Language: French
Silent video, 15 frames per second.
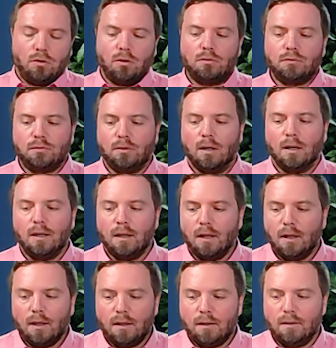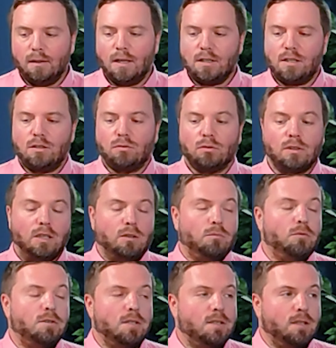encore une fois, la gestion de clients
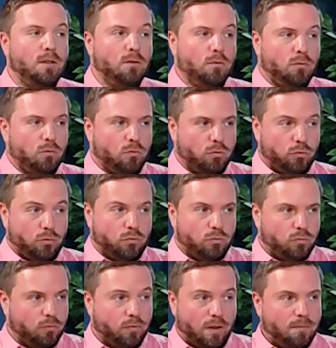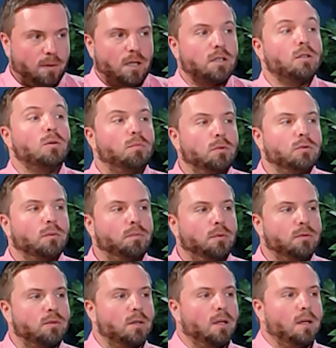multisites dont on voit émerger de plus en
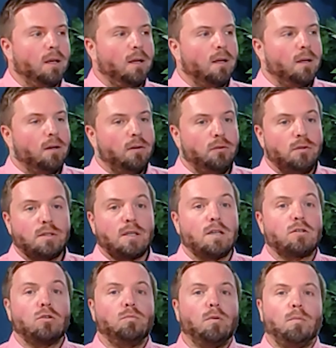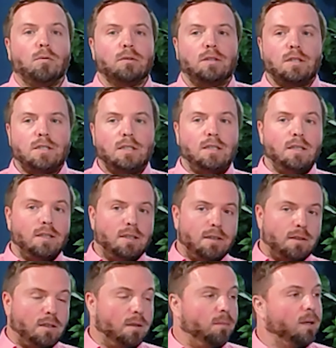plus, ne serait-ce que pour protéger des,
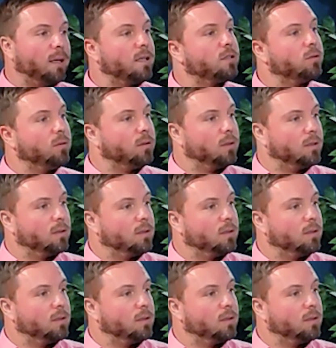des réseaux